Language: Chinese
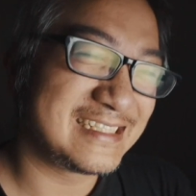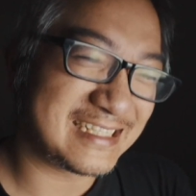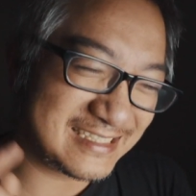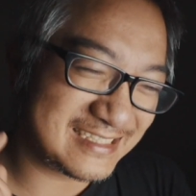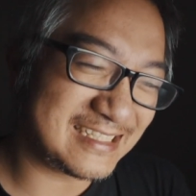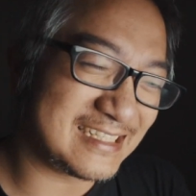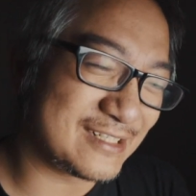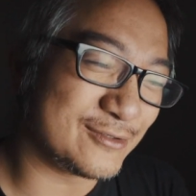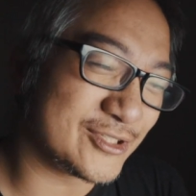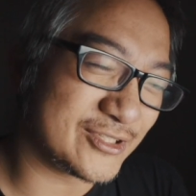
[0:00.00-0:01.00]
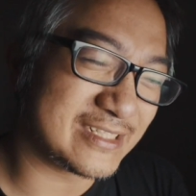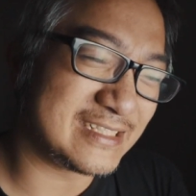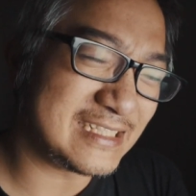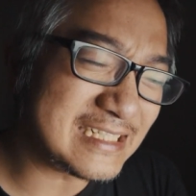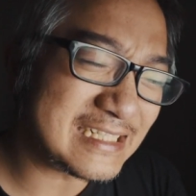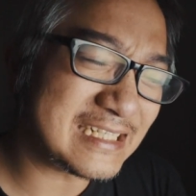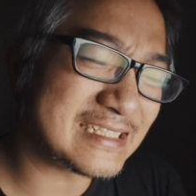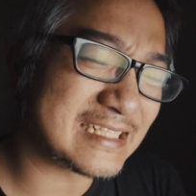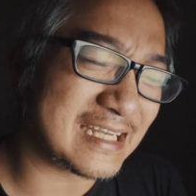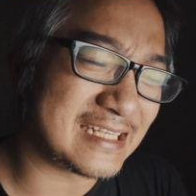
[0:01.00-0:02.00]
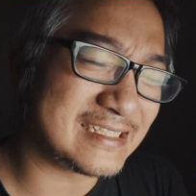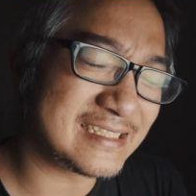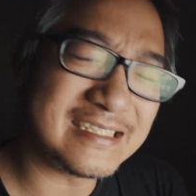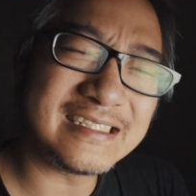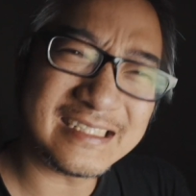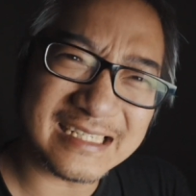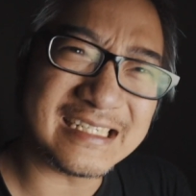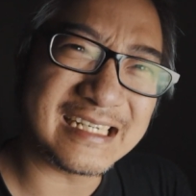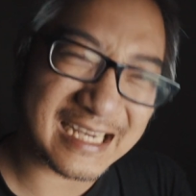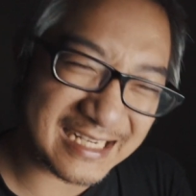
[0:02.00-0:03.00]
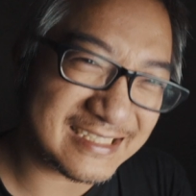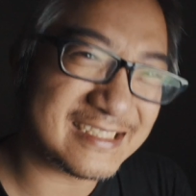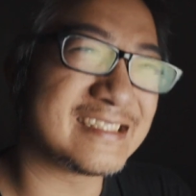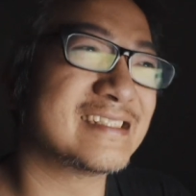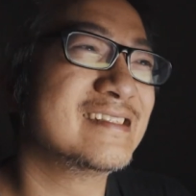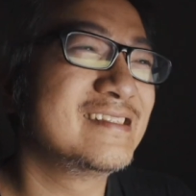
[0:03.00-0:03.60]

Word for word: 但是这一个，我觉得今天才真正开始，